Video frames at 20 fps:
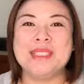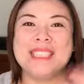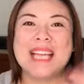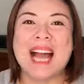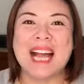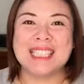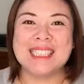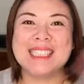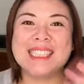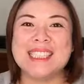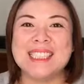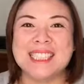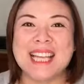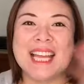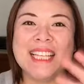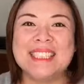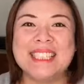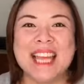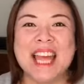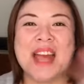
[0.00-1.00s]
下次
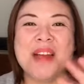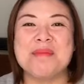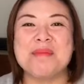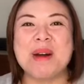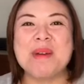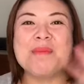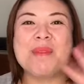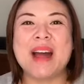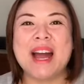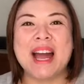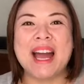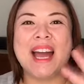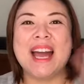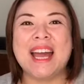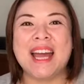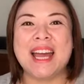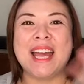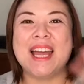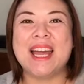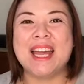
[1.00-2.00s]
再见，拜
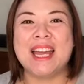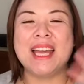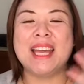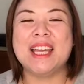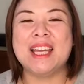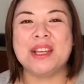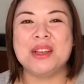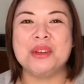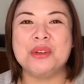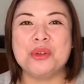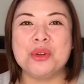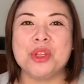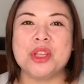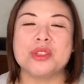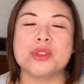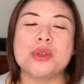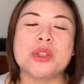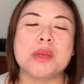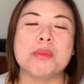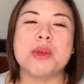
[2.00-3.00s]
拜。预
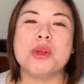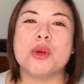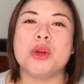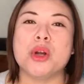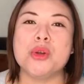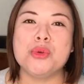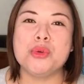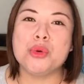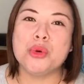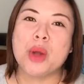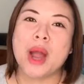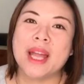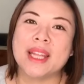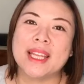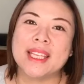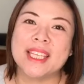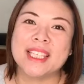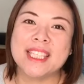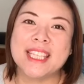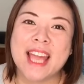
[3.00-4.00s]
祝你们有一个愉快的
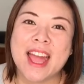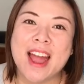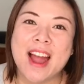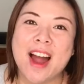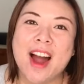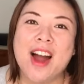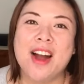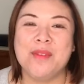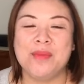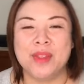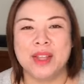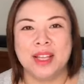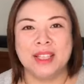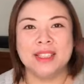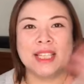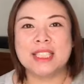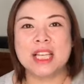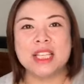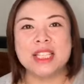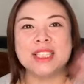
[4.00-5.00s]
一天啊，
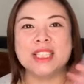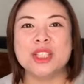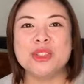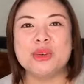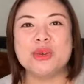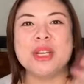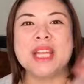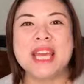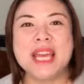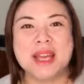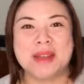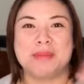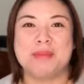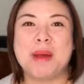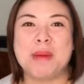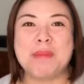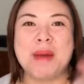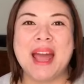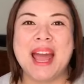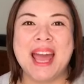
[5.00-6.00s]
大家一起努力，
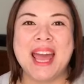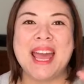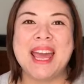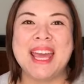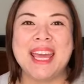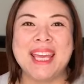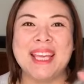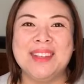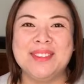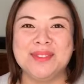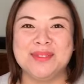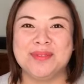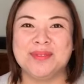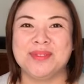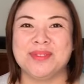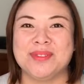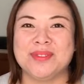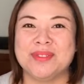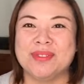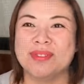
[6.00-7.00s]
拜拜。
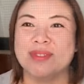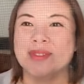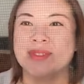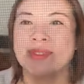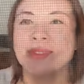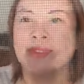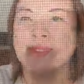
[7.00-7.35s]
给你们